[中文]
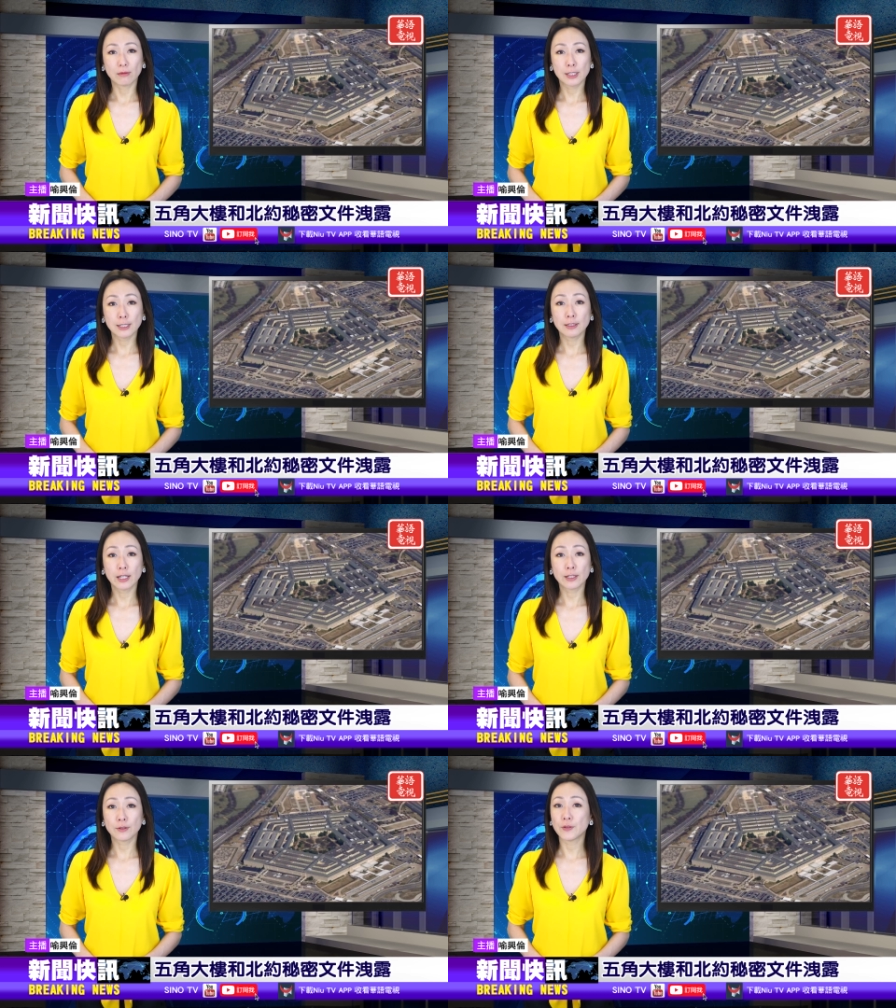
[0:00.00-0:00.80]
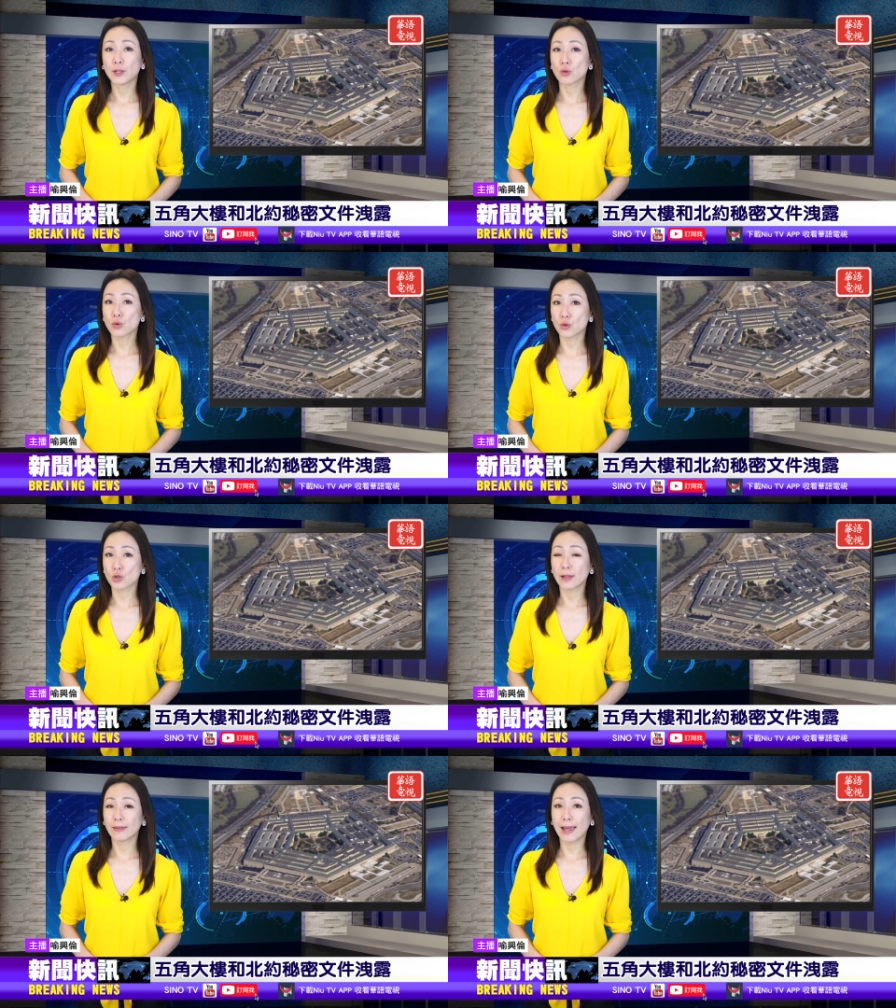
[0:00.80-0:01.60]
今天一份据
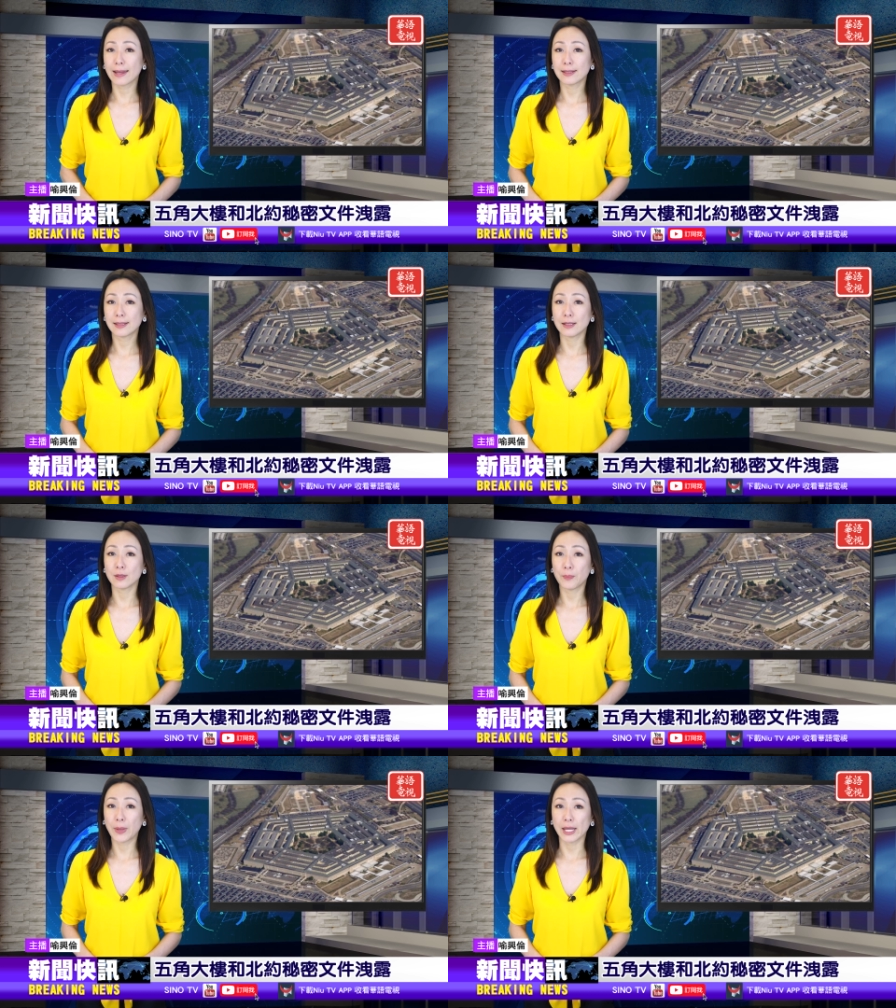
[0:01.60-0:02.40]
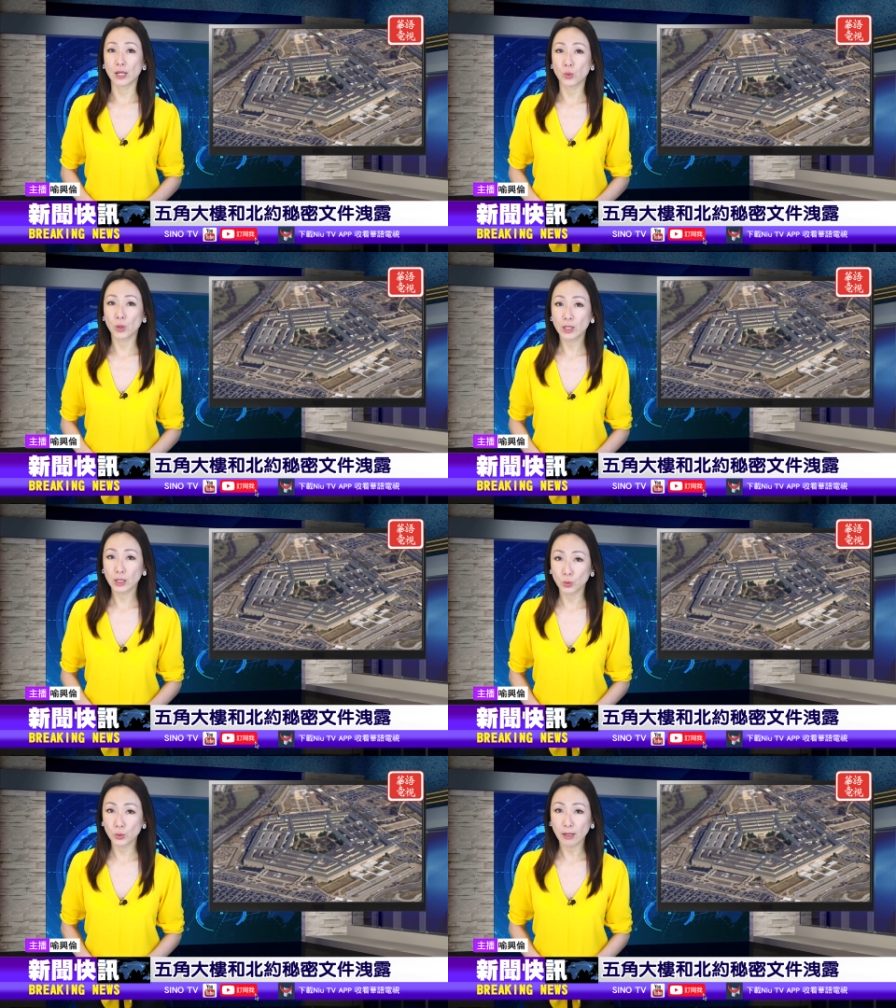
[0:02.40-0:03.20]
称来自北约
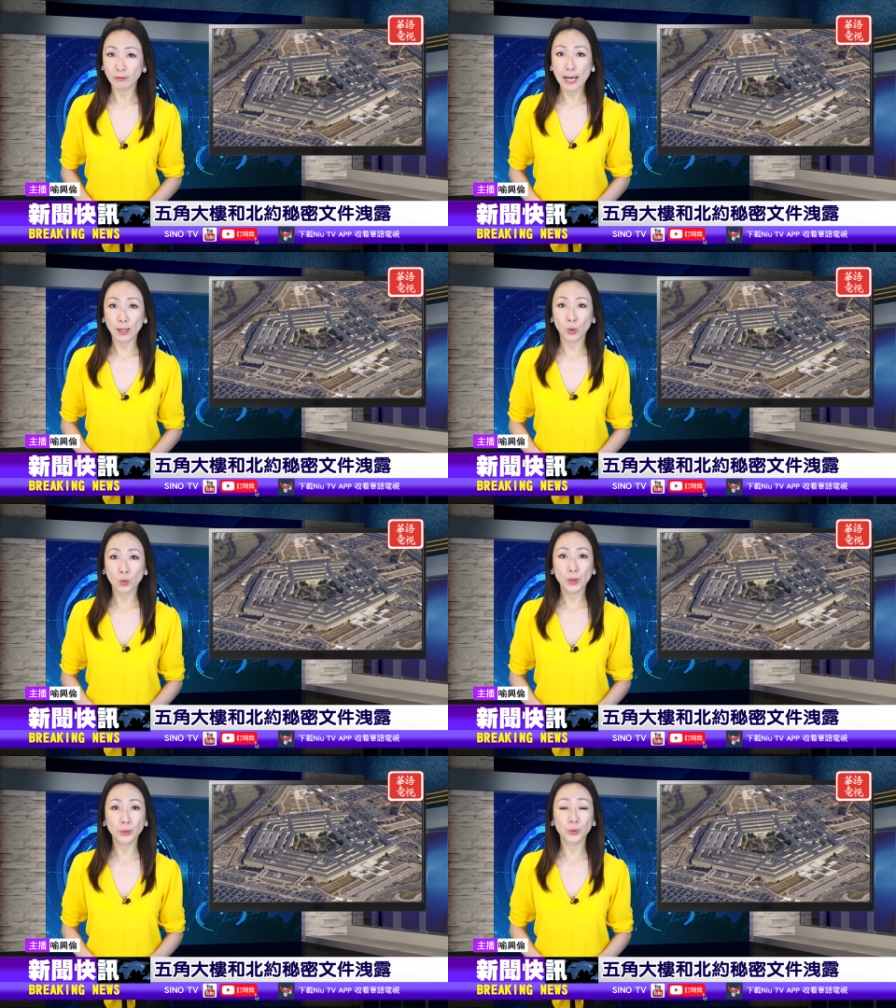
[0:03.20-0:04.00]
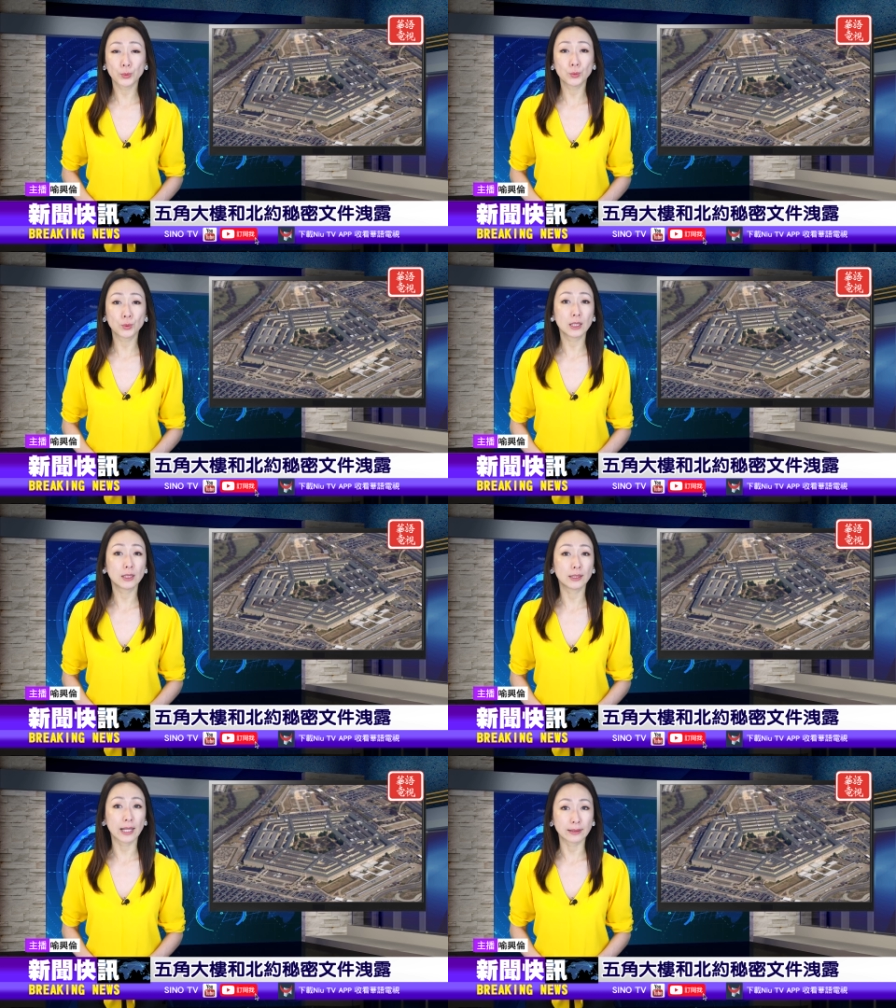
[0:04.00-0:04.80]
和五角大楼关于乌
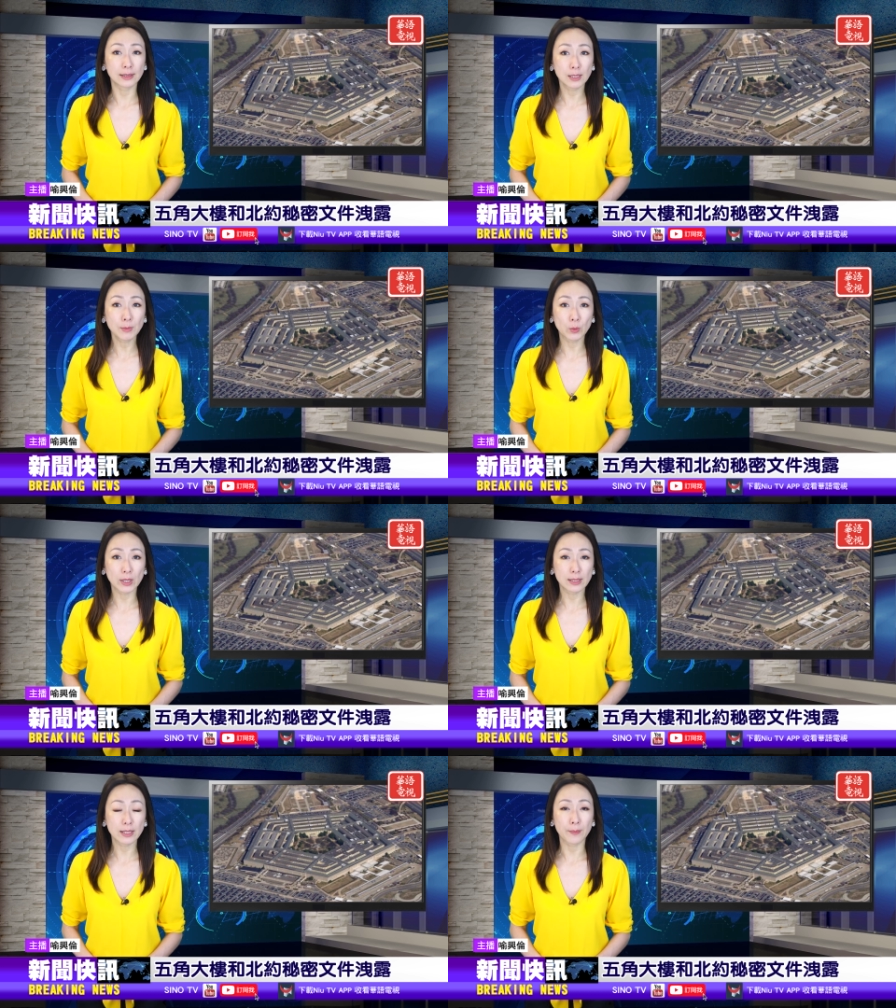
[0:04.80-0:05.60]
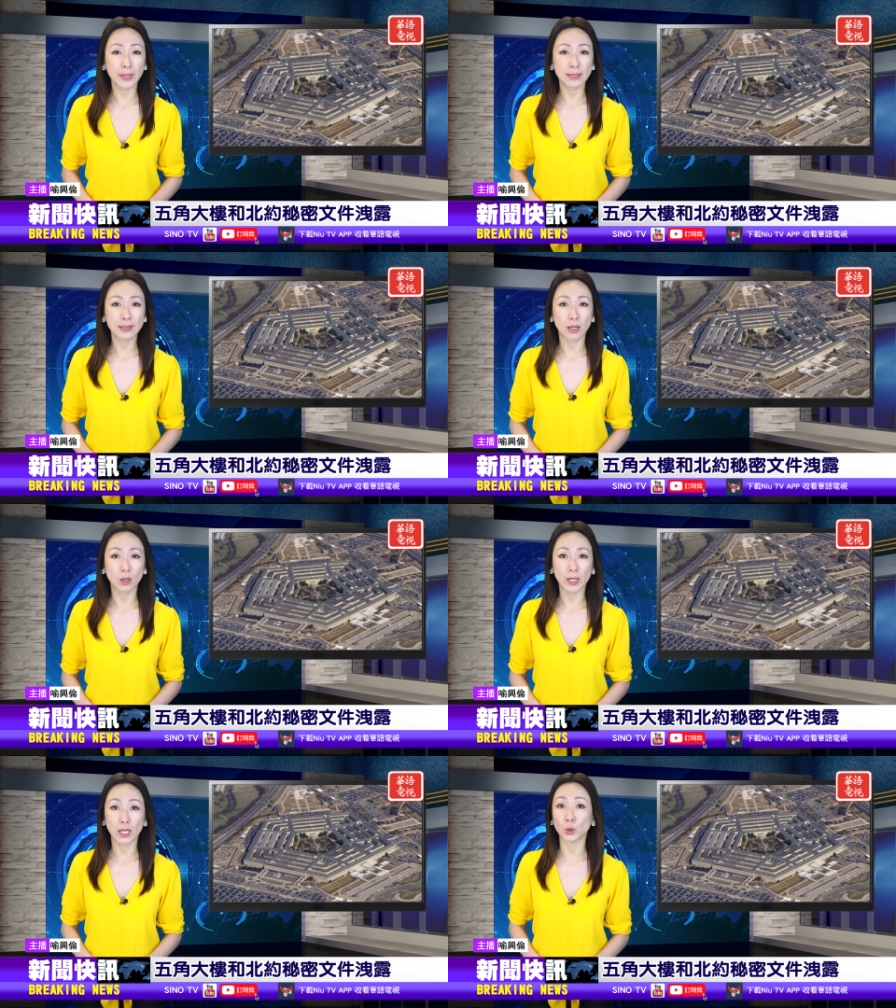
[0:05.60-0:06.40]
克兰的机密文件被泄露
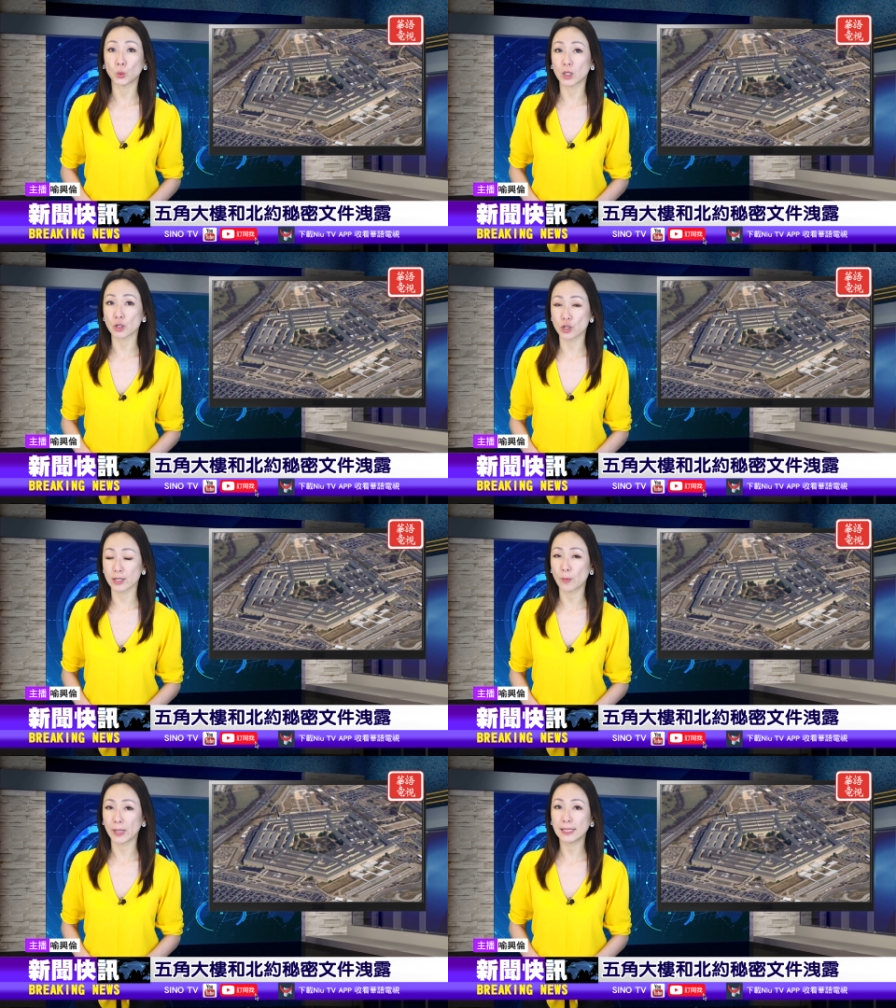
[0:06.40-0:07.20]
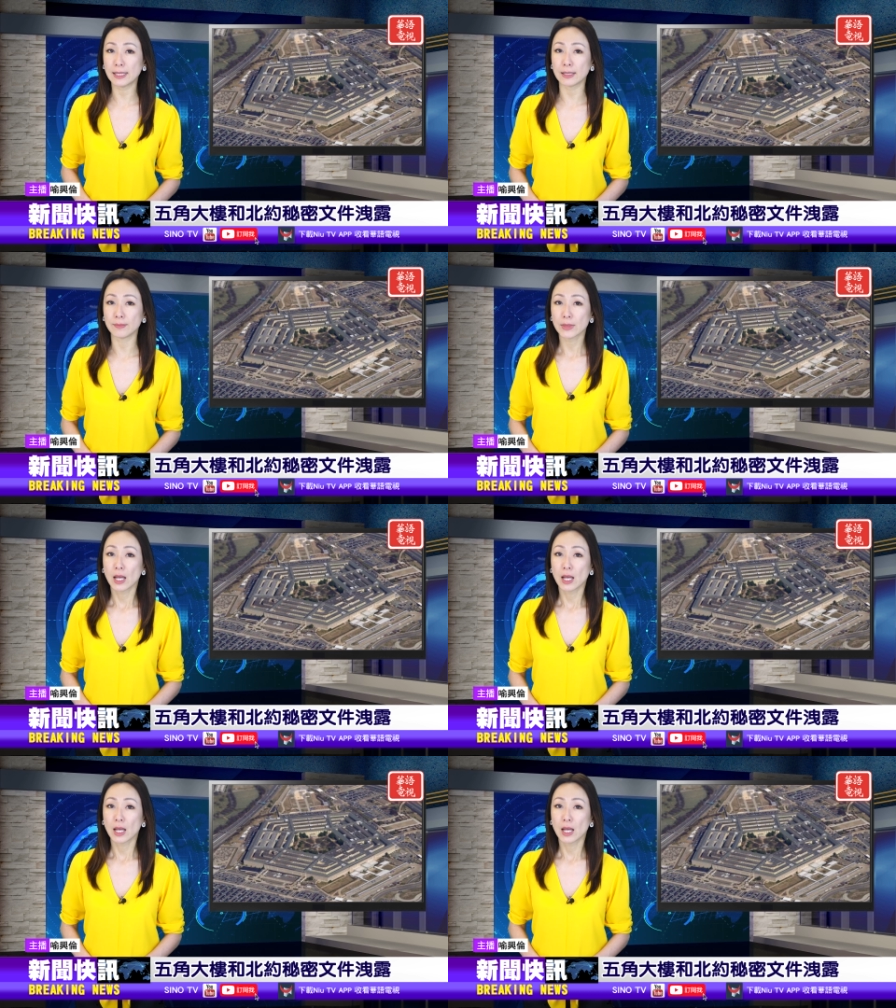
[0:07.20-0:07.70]
给了多个社交媒体，